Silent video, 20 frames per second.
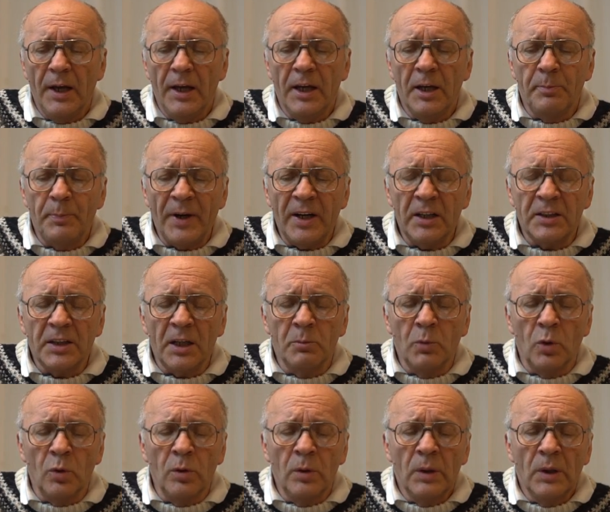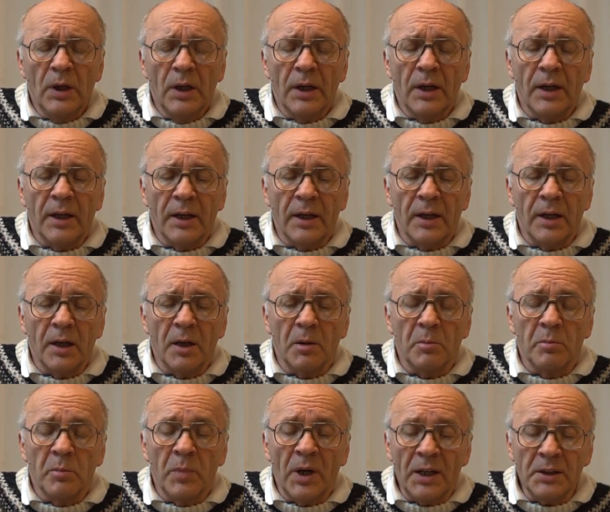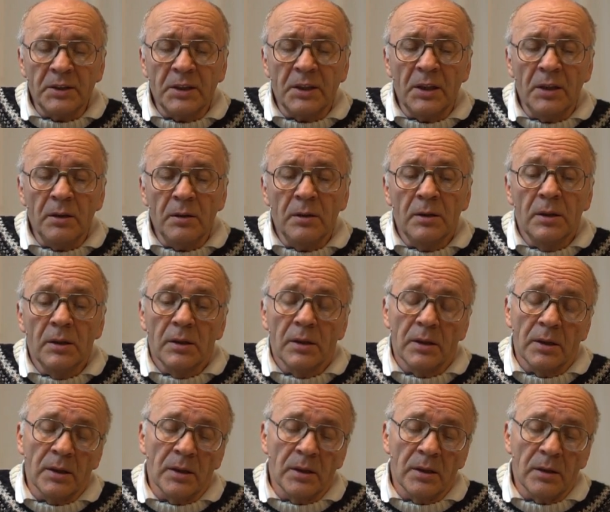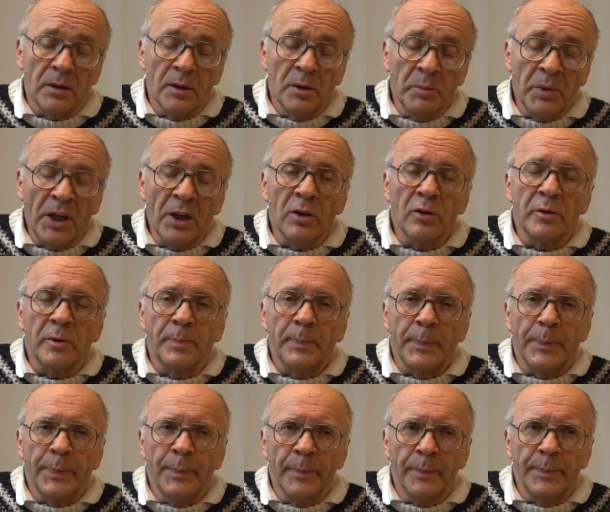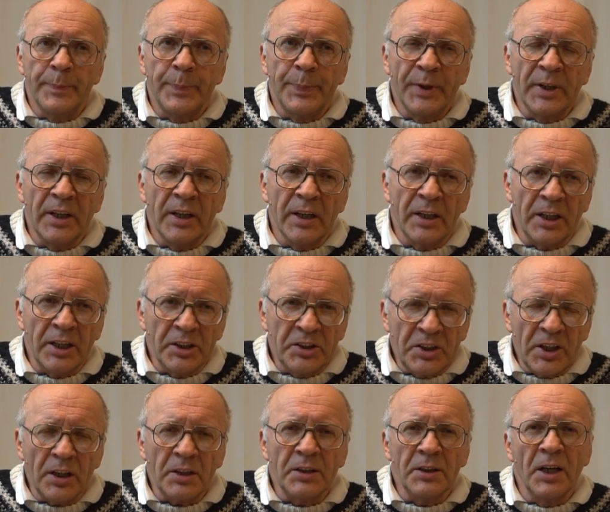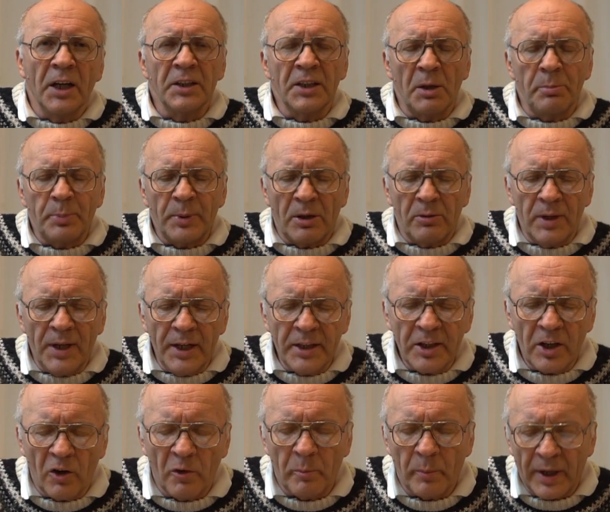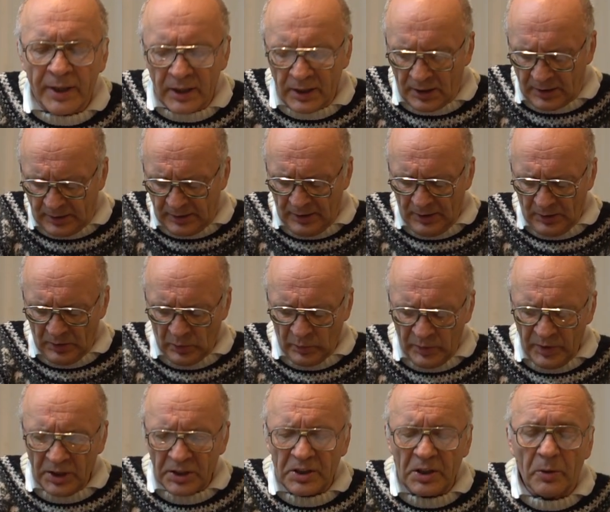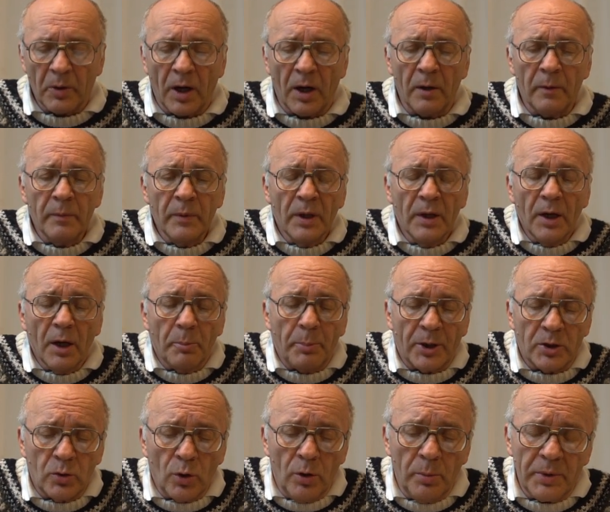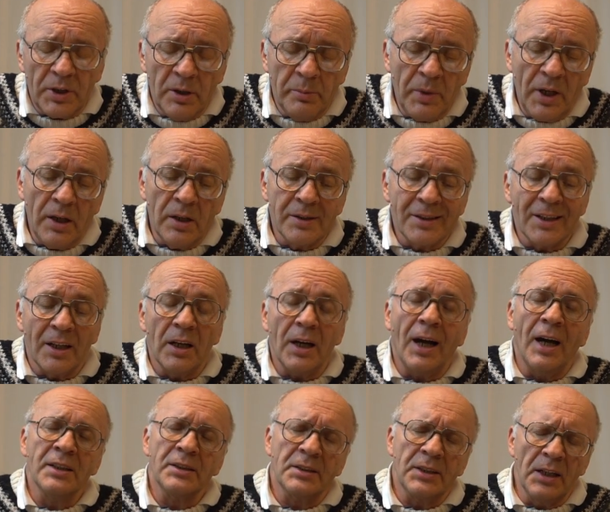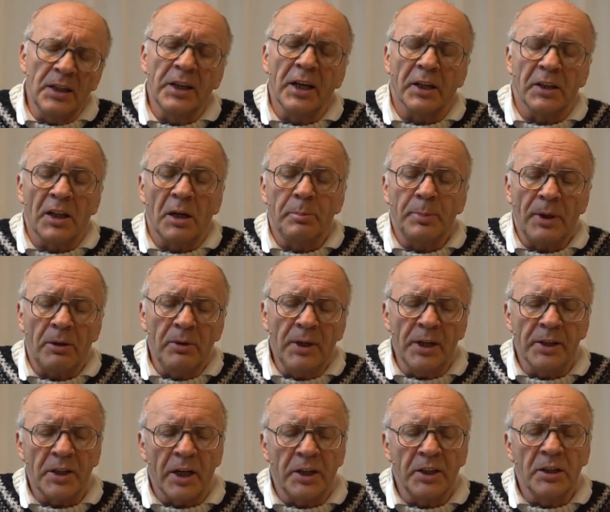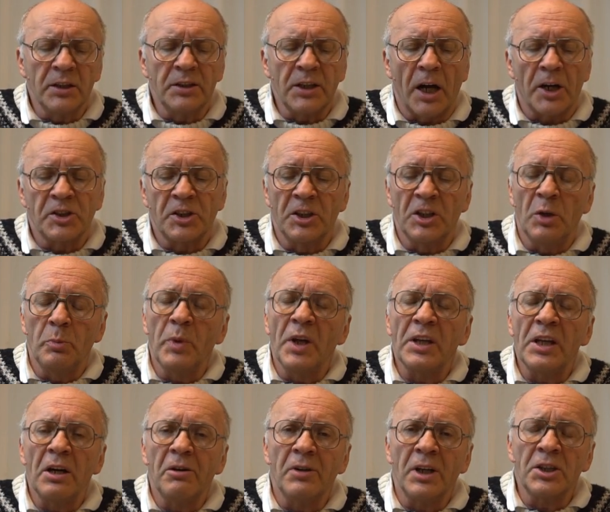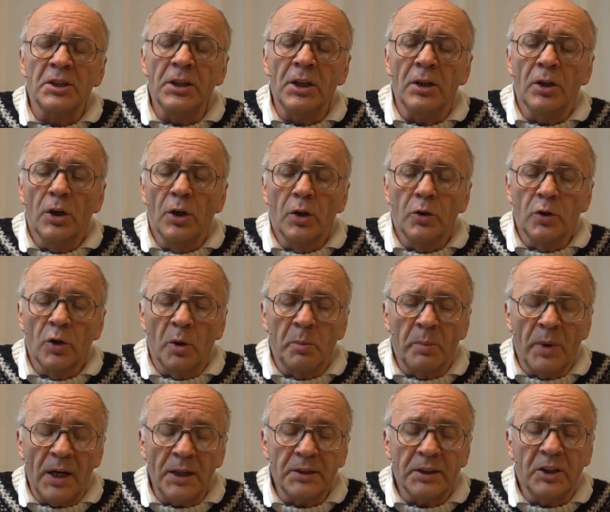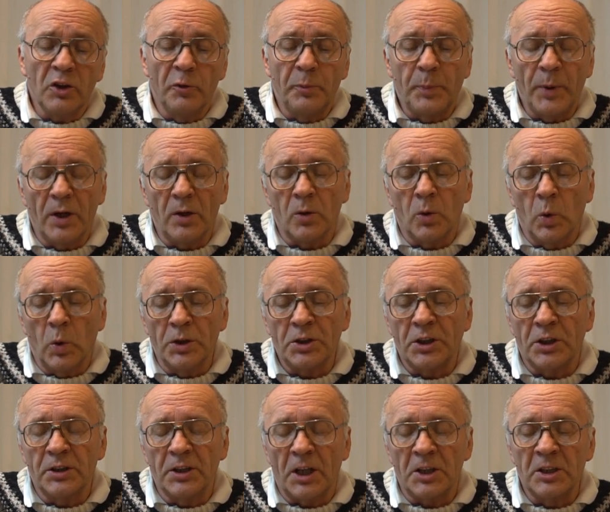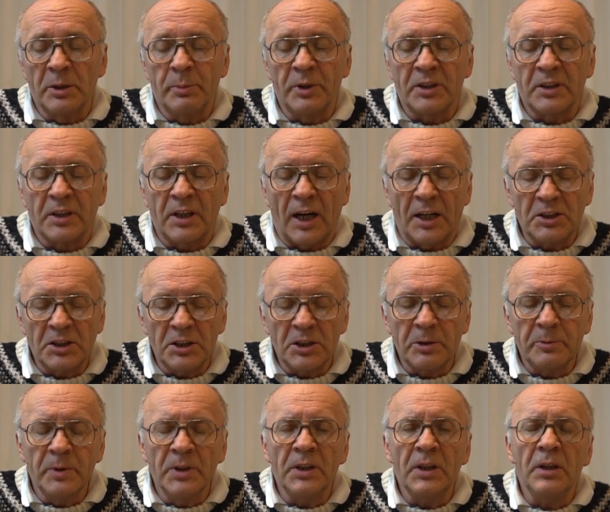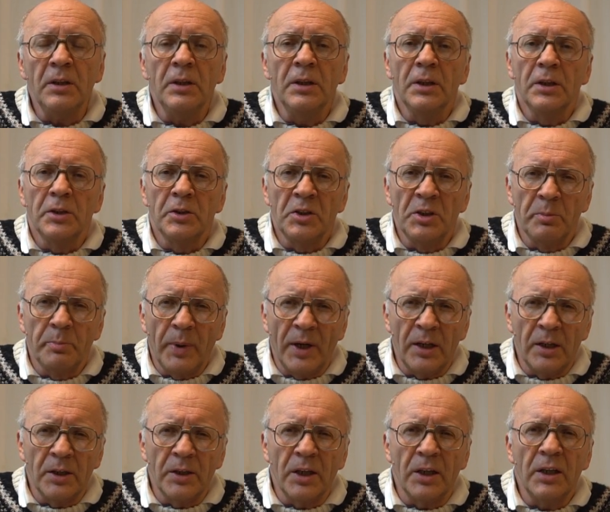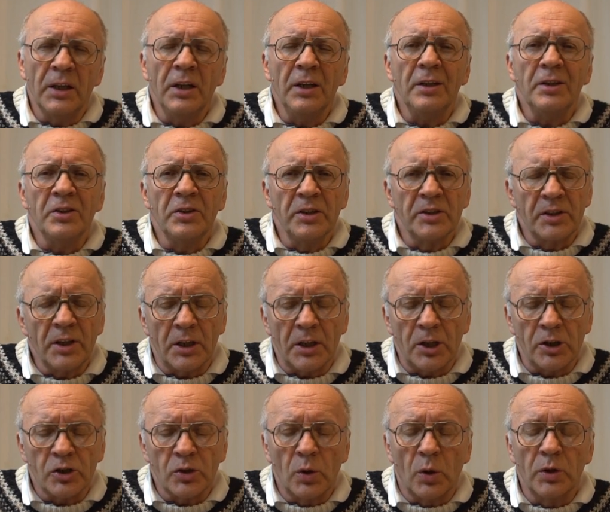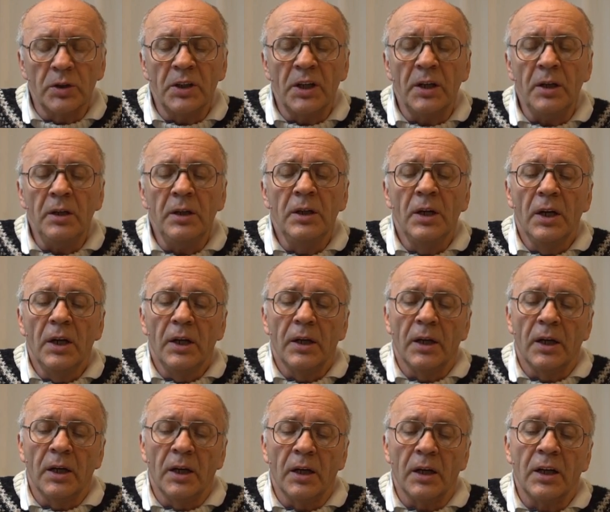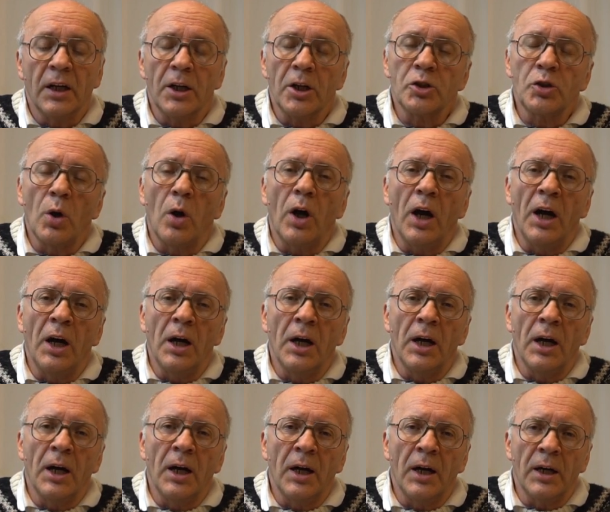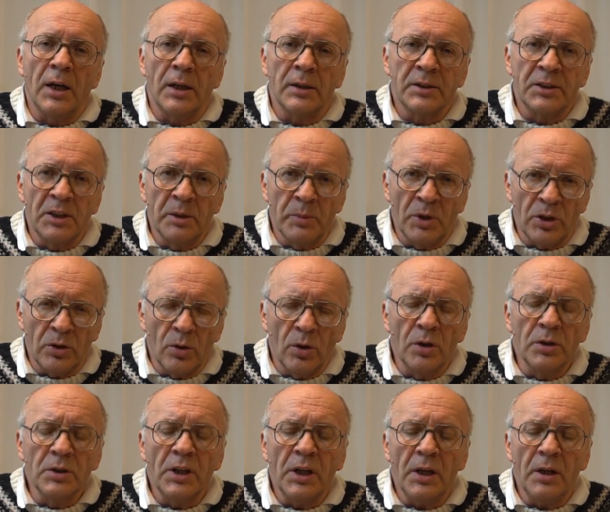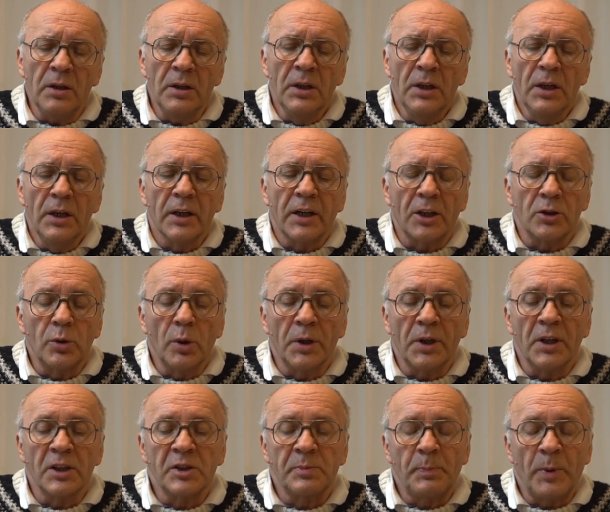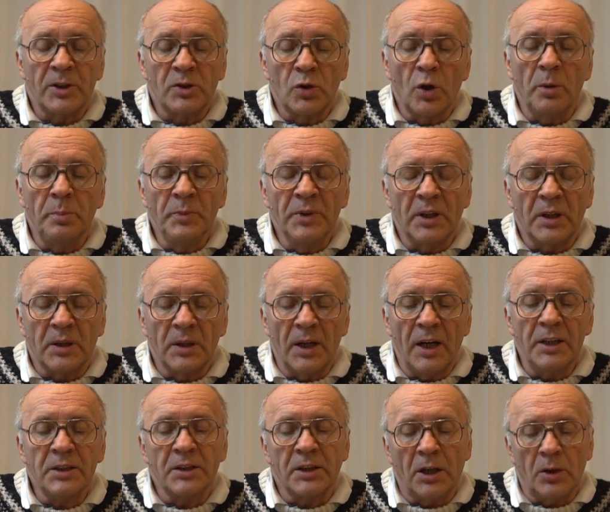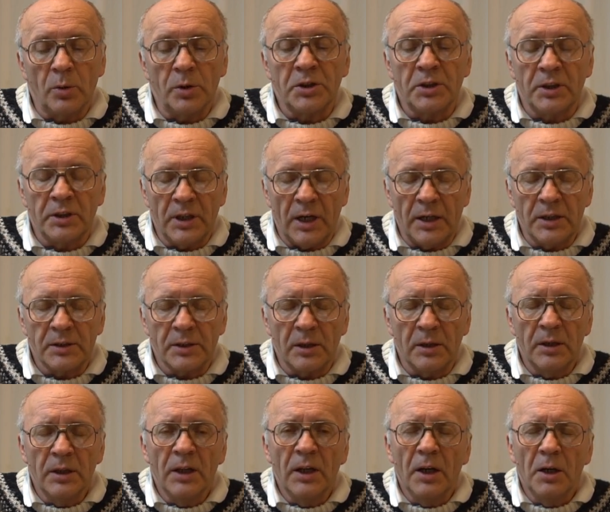И поэтому э, матки э, имеют приоритетное направление в моих видео. Потом имеются остальные направления, они также не менее важны, но матки в первую очередь должны быть качественные, не больные, не зараженные, э, хорошо осемененные, которые способны класть хорошие яйца.